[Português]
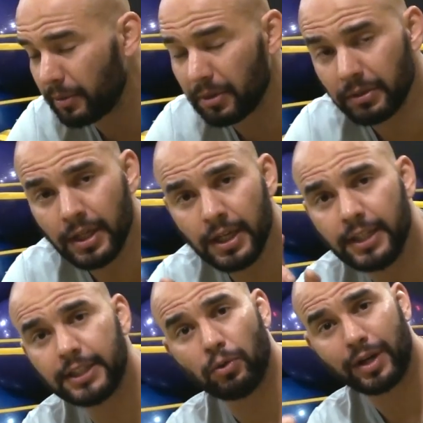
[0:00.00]
MM.
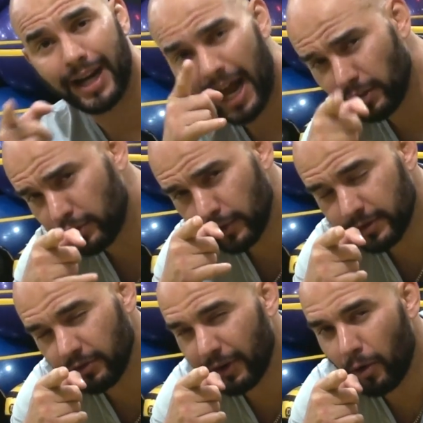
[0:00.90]
Então, caso
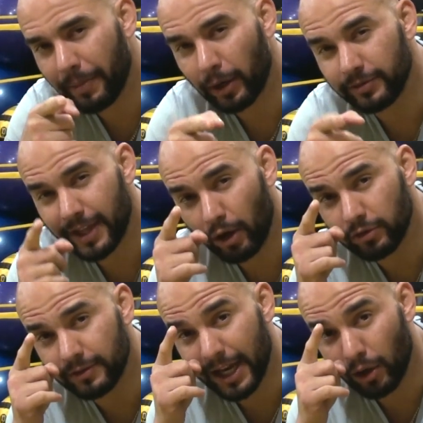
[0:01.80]
você vá comprar os
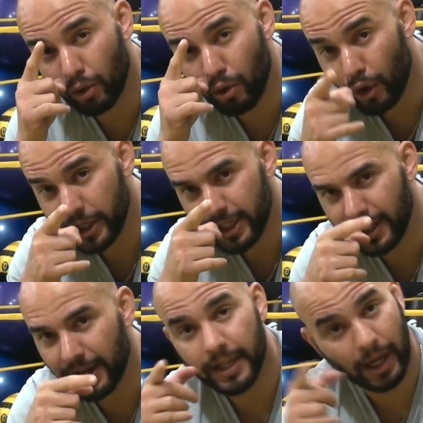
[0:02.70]
sacos da Gorilla,